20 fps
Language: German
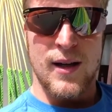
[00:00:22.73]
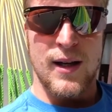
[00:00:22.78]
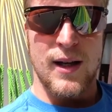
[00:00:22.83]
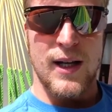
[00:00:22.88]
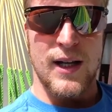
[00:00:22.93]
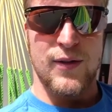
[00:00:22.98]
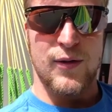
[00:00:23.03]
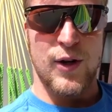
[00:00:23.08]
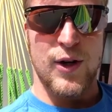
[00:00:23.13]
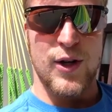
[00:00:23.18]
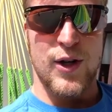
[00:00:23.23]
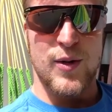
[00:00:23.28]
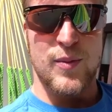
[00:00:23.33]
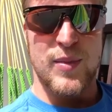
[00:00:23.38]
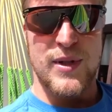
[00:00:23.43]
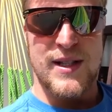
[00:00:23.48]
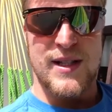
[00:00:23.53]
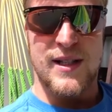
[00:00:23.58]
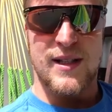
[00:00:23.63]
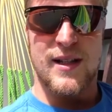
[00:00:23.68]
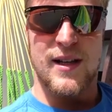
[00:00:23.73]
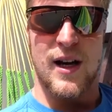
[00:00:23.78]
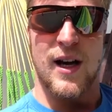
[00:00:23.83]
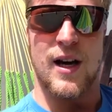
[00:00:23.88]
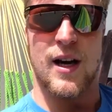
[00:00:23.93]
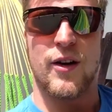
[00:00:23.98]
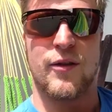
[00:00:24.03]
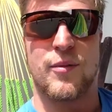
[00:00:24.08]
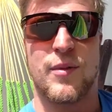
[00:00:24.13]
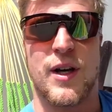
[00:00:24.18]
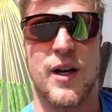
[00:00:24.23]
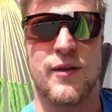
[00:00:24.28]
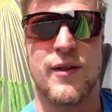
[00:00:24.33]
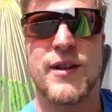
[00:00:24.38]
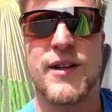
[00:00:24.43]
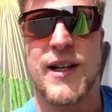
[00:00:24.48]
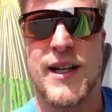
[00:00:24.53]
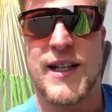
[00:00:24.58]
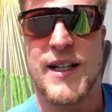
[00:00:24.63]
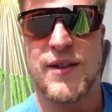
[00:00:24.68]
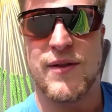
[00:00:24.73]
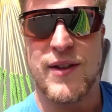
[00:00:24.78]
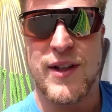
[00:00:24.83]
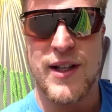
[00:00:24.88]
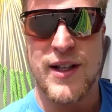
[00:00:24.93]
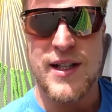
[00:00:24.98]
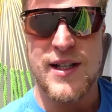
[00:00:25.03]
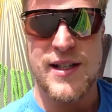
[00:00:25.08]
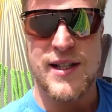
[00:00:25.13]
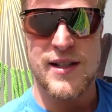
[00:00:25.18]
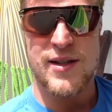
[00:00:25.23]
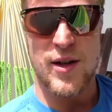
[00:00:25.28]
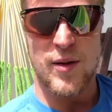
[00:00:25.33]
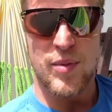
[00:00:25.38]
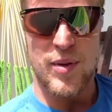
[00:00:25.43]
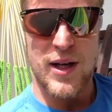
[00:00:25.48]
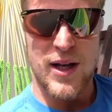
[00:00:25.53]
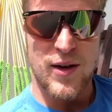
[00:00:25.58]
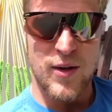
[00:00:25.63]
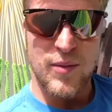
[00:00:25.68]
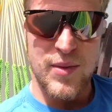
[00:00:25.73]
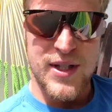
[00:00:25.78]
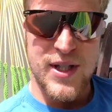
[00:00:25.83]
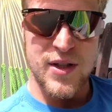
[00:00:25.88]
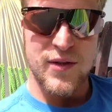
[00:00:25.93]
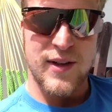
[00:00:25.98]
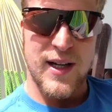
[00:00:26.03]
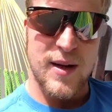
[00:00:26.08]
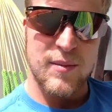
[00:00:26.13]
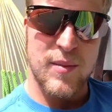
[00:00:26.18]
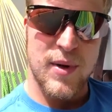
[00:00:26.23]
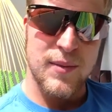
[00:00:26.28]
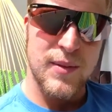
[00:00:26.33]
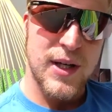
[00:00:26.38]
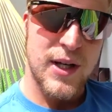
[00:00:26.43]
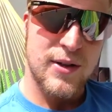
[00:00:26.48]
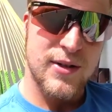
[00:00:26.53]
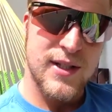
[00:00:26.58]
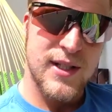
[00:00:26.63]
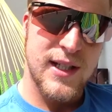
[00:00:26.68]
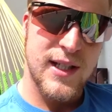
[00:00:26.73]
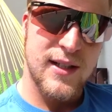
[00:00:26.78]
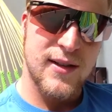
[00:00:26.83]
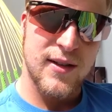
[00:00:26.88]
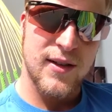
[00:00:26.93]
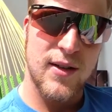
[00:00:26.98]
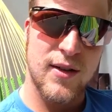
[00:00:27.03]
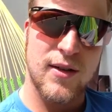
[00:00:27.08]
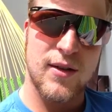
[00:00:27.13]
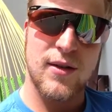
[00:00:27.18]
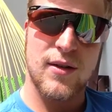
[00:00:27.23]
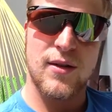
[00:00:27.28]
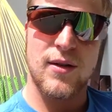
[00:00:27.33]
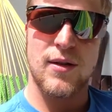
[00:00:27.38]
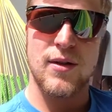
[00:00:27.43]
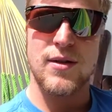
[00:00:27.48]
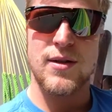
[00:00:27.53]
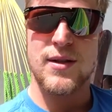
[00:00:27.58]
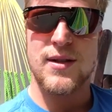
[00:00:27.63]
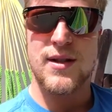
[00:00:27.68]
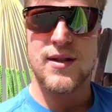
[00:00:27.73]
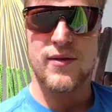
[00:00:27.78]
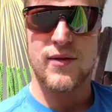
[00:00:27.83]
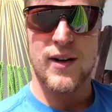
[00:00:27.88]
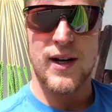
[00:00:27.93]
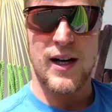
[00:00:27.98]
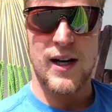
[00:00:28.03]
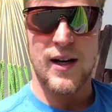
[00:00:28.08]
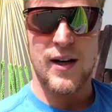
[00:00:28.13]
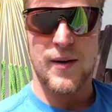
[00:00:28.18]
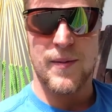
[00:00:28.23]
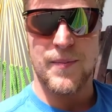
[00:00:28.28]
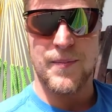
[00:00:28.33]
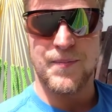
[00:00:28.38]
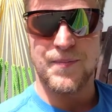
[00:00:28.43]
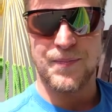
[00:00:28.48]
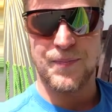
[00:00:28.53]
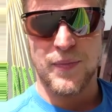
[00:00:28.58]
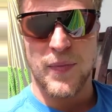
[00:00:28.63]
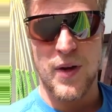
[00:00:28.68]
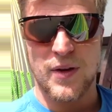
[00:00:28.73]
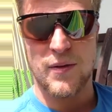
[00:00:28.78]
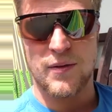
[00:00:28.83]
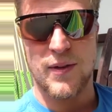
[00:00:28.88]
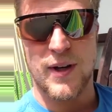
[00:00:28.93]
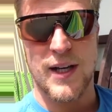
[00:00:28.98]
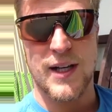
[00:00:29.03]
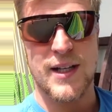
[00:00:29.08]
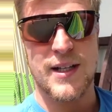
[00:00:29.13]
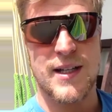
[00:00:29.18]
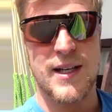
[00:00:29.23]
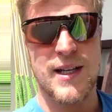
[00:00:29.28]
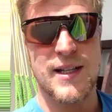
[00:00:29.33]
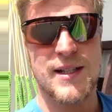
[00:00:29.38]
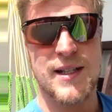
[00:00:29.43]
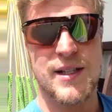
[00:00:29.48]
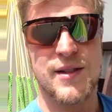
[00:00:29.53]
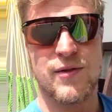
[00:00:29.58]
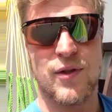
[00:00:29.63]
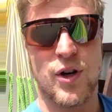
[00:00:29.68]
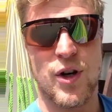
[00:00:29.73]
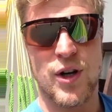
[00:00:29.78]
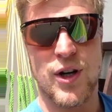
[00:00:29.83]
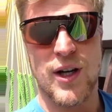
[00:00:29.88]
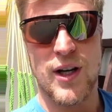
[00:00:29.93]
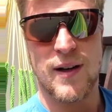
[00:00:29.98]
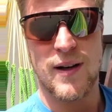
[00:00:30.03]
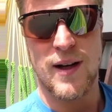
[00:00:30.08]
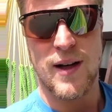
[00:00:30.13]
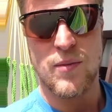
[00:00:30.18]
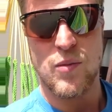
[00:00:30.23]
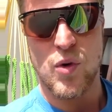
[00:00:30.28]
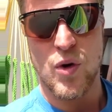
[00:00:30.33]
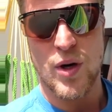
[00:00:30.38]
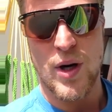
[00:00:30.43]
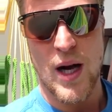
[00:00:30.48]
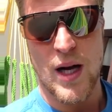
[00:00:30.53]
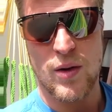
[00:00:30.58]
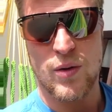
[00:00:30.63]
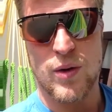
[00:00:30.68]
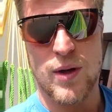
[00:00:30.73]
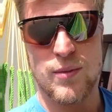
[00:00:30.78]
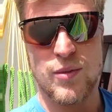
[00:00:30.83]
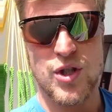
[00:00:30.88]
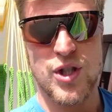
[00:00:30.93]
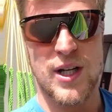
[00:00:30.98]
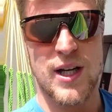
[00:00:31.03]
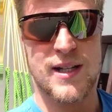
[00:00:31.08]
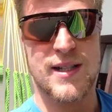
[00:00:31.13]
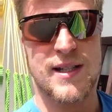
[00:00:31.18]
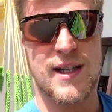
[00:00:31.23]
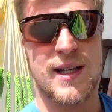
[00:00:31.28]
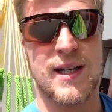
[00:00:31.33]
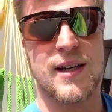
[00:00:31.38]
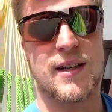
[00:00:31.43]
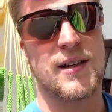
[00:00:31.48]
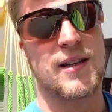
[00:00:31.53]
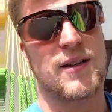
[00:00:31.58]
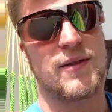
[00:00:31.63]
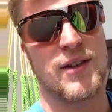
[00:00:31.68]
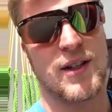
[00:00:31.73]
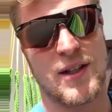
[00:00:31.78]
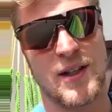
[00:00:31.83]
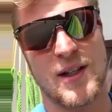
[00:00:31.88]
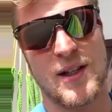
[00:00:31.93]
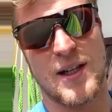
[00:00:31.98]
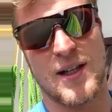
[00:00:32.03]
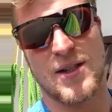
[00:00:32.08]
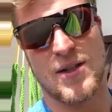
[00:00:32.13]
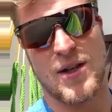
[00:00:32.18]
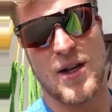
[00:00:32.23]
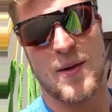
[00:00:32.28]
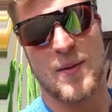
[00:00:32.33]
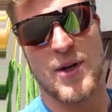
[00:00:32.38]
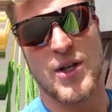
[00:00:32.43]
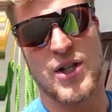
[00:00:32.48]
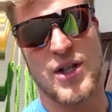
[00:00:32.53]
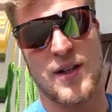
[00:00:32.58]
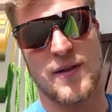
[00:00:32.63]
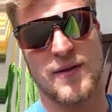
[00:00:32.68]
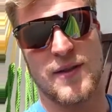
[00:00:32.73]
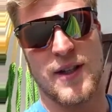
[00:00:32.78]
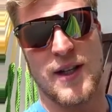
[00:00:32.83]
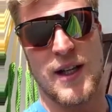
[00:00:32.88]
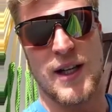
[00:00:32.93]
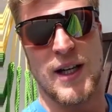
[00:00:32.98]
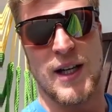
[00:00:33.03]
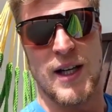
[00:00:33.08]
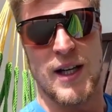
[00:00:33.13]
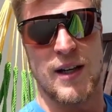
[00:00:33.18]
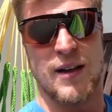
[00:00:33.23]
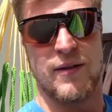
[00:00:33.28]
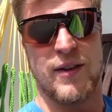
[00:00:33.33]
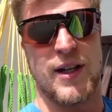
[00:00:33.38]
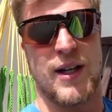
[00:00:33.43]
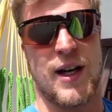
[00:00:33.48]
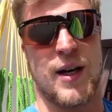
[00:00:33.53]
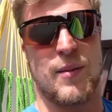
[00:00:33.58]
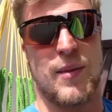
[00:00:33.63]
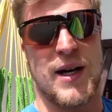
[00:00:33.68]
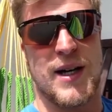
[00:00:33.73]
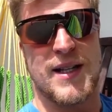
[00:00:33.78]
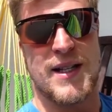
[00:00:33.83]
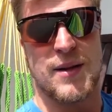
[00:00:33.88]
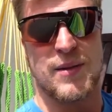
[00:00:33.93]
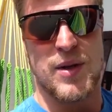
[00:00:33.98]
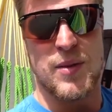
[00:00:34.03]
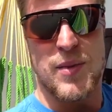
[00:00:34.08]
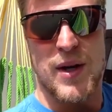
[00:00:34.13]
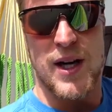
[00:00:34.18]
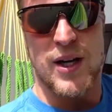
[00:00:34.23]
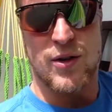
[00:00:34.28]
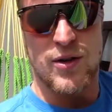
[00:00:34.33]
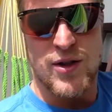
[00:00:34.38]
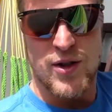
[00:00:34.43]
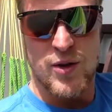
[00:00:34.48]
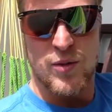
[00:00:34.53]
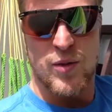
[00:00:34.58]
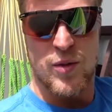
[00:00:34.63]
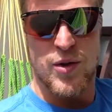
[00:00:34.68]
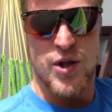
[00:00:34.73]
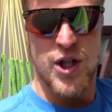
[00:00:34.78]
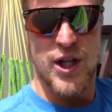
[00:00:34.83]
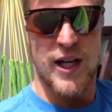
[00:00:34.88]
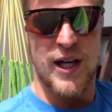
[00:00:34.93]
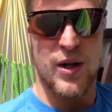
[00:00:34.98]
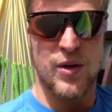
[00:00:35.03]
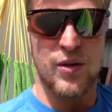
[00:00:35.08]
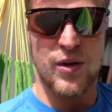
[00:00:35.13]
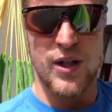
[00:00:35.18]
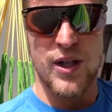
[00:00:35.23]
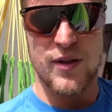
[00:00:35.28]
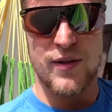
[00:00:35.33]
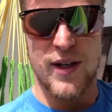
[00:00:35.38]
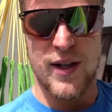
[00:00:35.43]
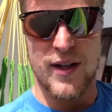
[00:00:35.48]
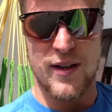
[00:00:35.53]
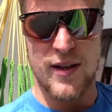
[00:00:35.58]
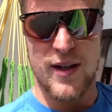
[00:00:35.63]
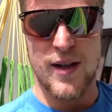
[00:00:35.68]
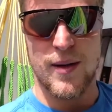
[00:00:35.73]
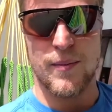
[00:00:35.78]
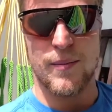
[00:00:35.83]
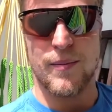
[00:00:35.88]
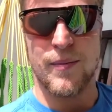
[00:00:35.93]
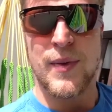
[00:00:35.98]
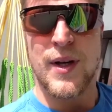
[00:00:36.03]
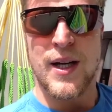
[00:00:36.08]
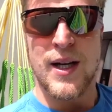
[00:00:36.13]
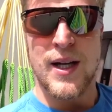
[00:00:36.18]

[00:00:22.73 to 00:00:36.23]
Ich wollte euch ein bisschen auf dem Laufenden halten, wie die Saisonplanung bis zur WM bei mir aussieht. Und zwar werde ich nächstes Wochenende in Monaco am Start sein. Da wird die Nationalmannschaft wieder gemeinsam die Mare Nostrum beschreiten und ich werde ähm,